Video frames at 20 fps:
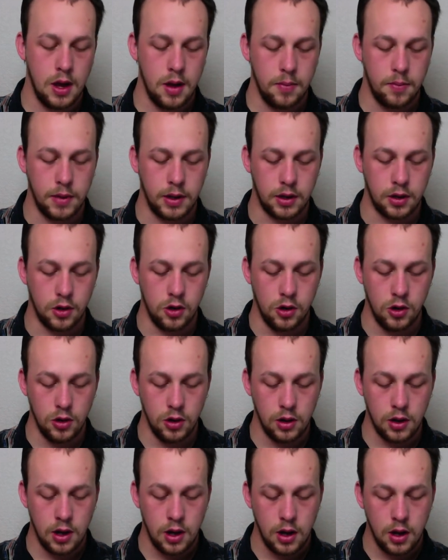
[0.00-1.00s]
mit
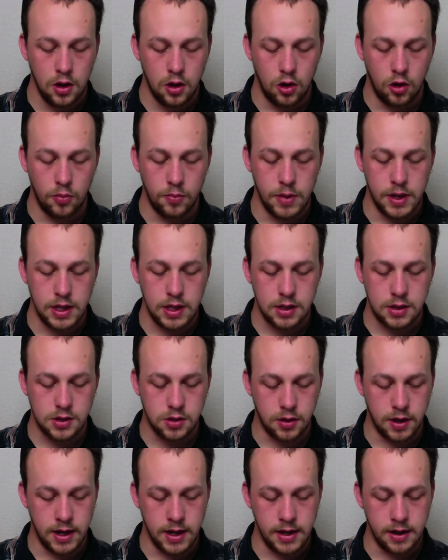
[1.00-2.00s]
Öl, um mich
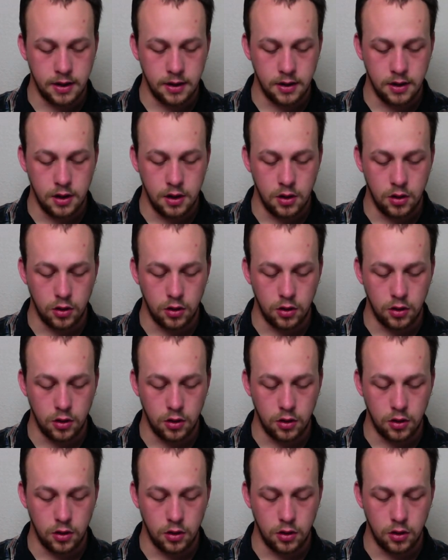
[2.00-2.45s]
zu ehren,